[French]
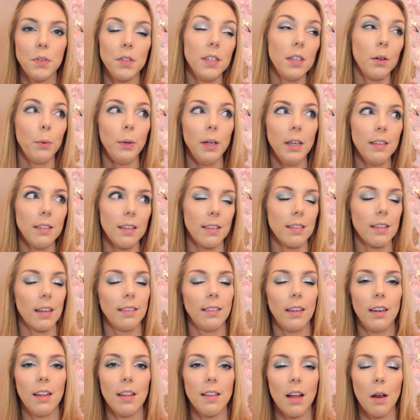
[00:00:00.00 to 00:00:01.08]
vous dire oui, ça sera
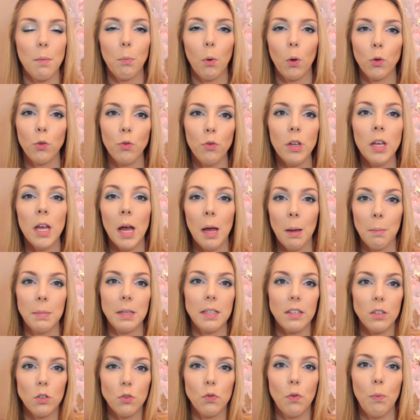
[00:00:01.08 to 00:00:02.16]
tel et tel produit,
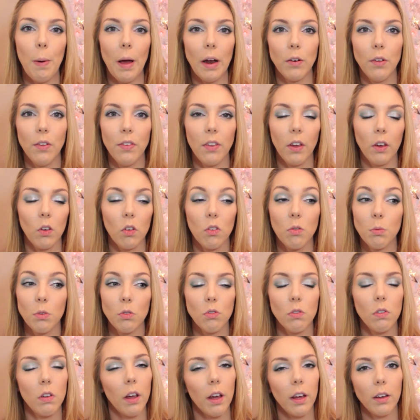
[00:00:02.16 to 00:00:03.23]
mais si je vous parle sérieusement,
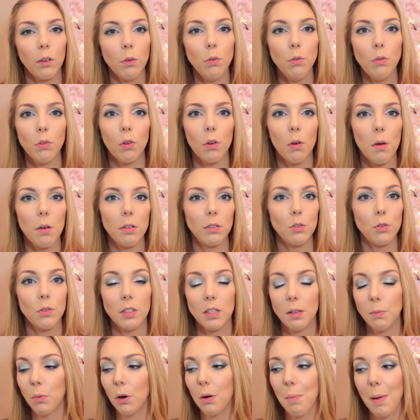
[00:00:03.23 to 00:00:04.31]
je dirais écoute, euh, tu
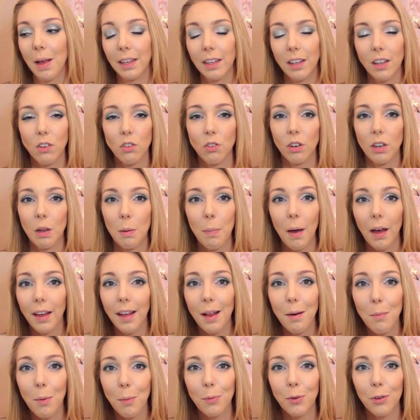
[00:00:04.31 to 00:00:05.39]
sais, moi le maquillage, j'en ai pas
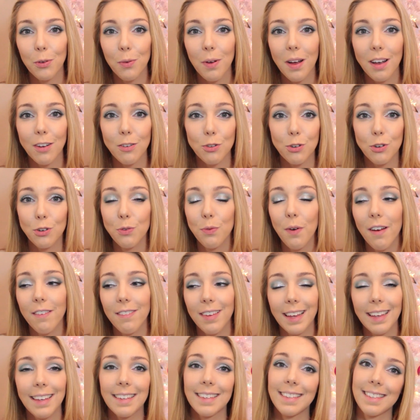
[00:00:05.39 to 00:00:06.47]
réellement besoin, je joue
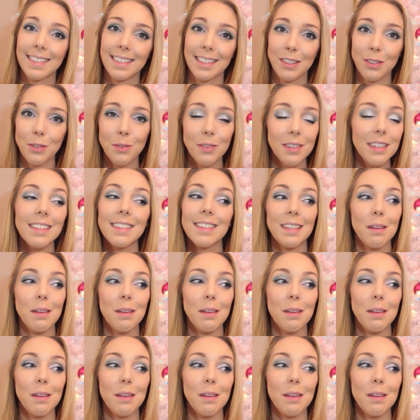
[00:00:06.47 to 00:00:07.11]
avec, c'est tout,